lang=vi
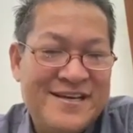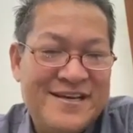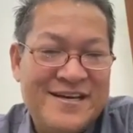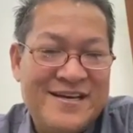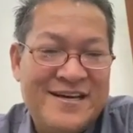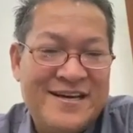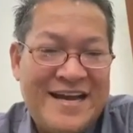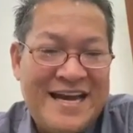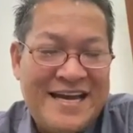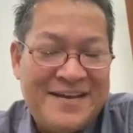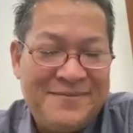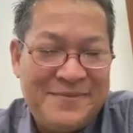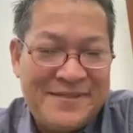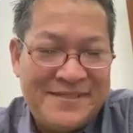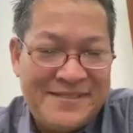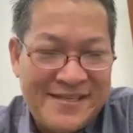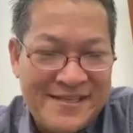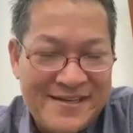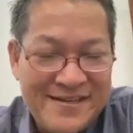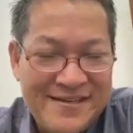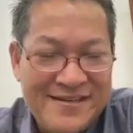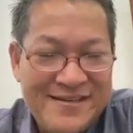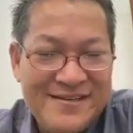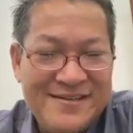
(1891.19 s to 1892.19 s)
ngạt bị
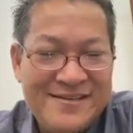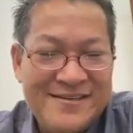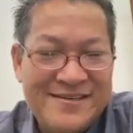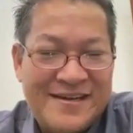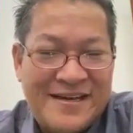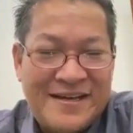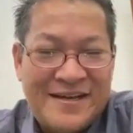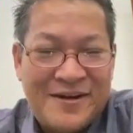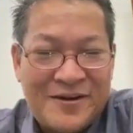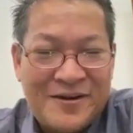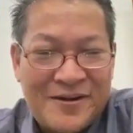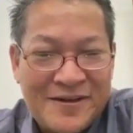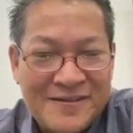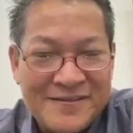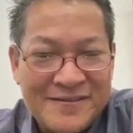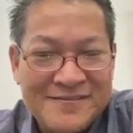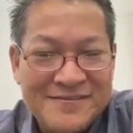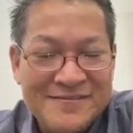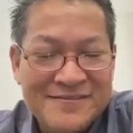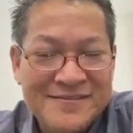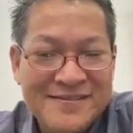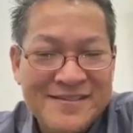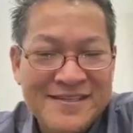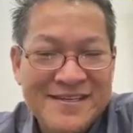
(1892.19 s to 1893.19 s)
sệt là
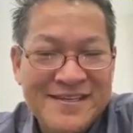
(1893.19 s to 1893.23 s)
nâng